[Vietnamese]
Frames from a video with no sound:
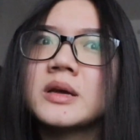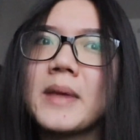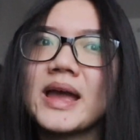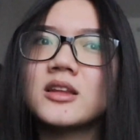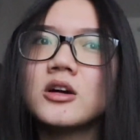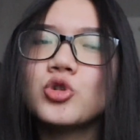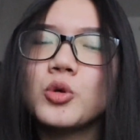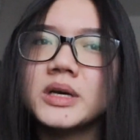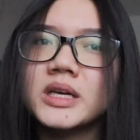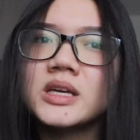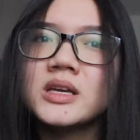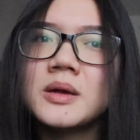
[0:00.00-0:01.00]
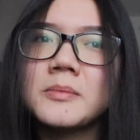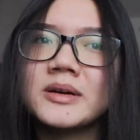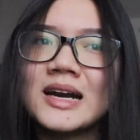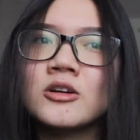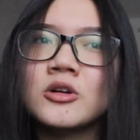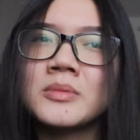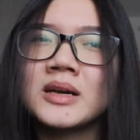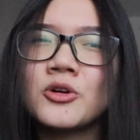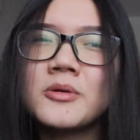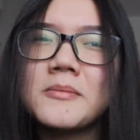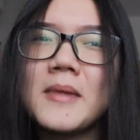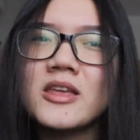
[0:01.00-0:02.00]
bản thân của mình ấy mình ra đường mà nó
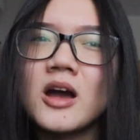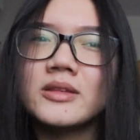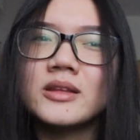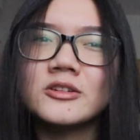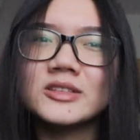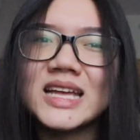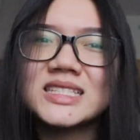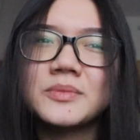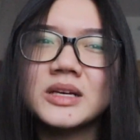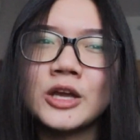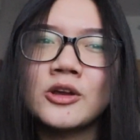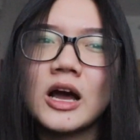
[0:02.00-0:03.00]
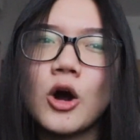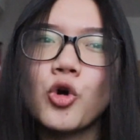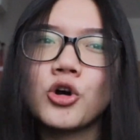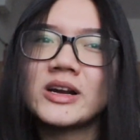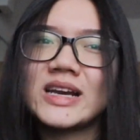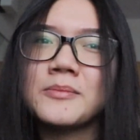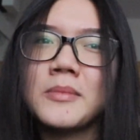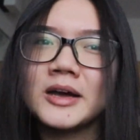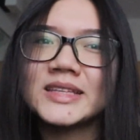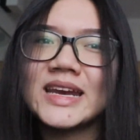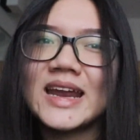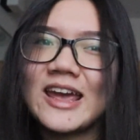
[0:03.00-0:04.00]
không bao giờ nhìn người ta xong mình nghĩ là ô con này đang mở
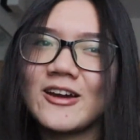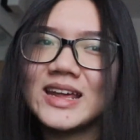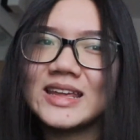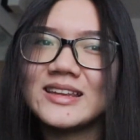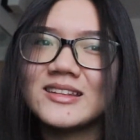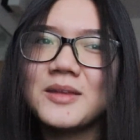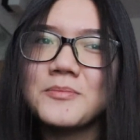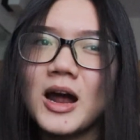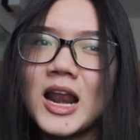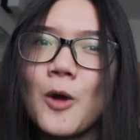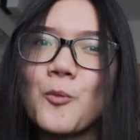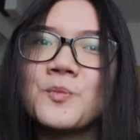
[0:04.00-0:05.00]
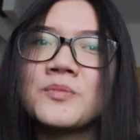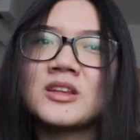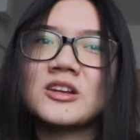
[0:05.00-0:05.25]
tay nè con này thích mở lòng